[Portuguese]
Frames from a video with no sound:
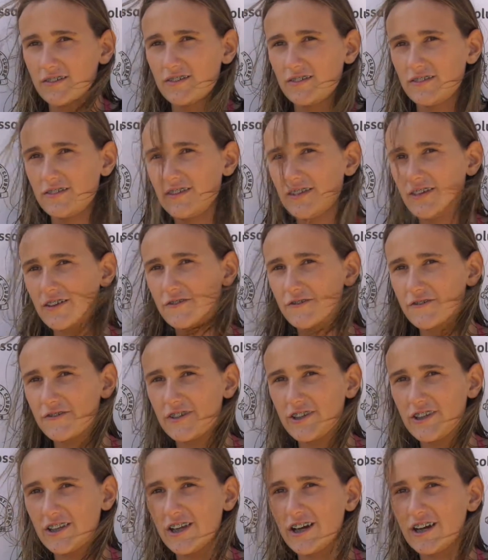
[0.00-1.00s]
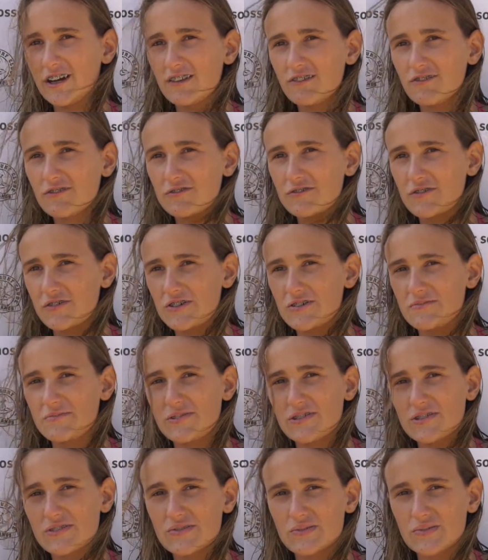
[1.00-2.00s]
Na final foi a
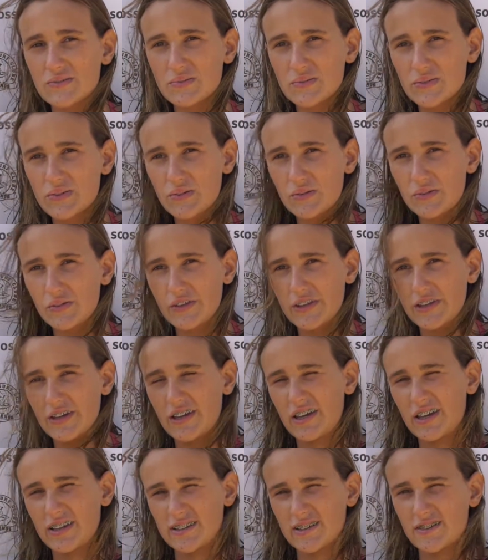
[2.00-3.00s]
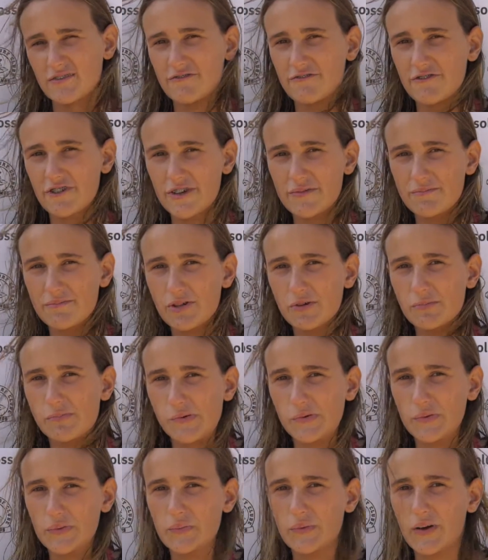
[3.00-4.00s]
minha segunda onda, que acho que foi a melhor
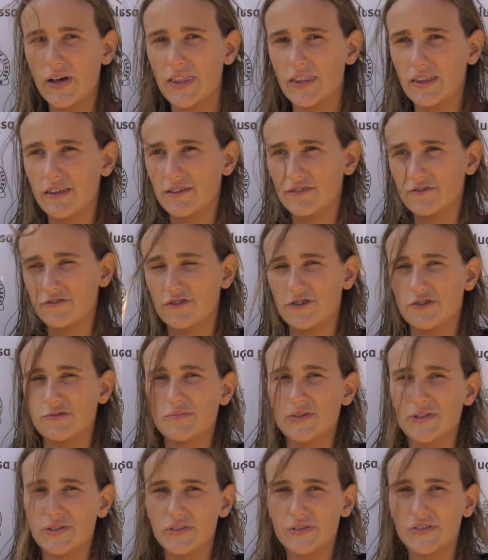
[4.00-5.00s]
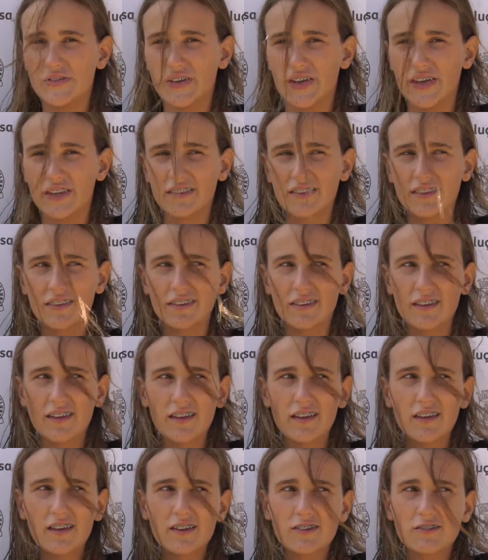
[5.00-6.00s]
pontuada, foi uma do 7.
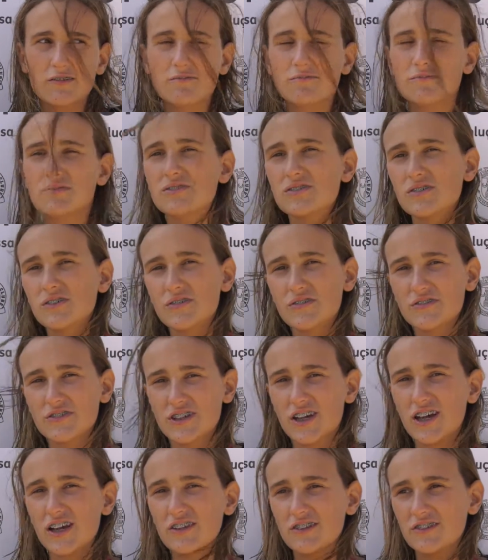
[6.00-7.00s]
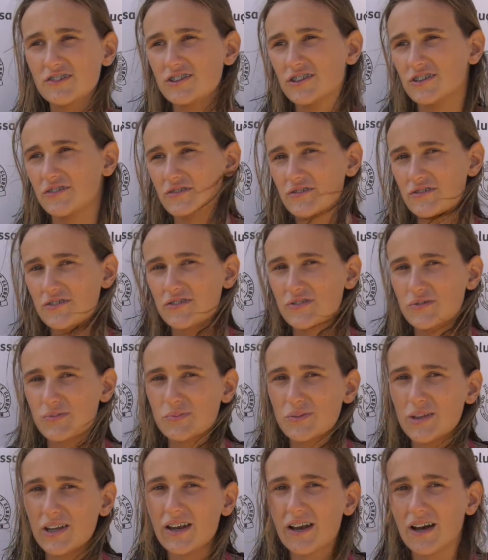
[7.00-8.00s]
Começou a fechar e eu tive de
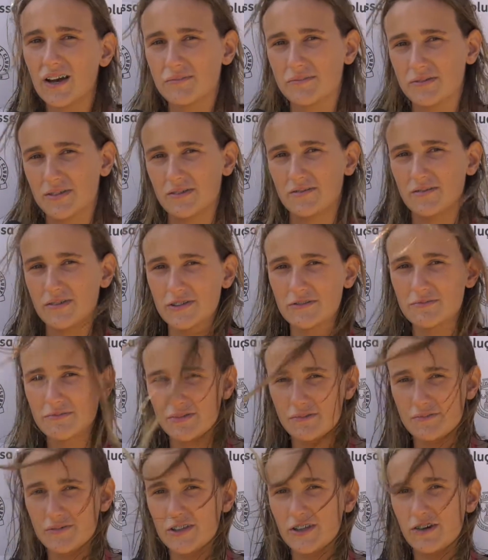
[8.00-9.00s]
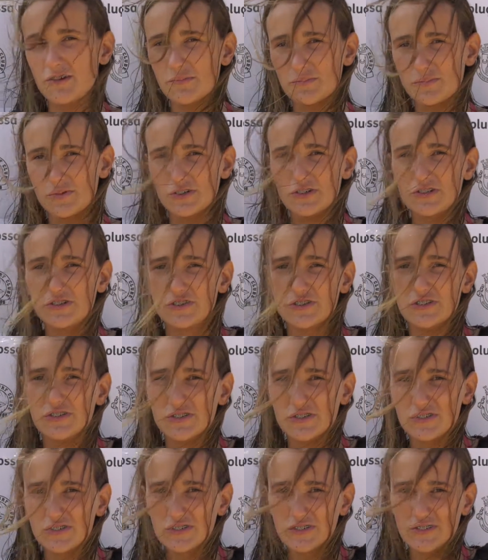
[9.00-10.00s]
subir rapidamente para mandar um bom
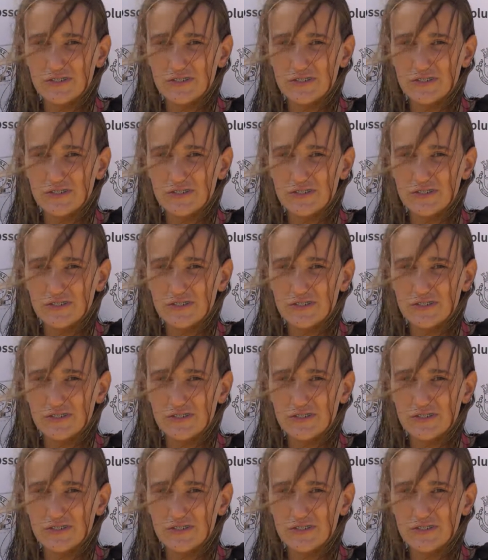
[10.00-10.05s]
rosto.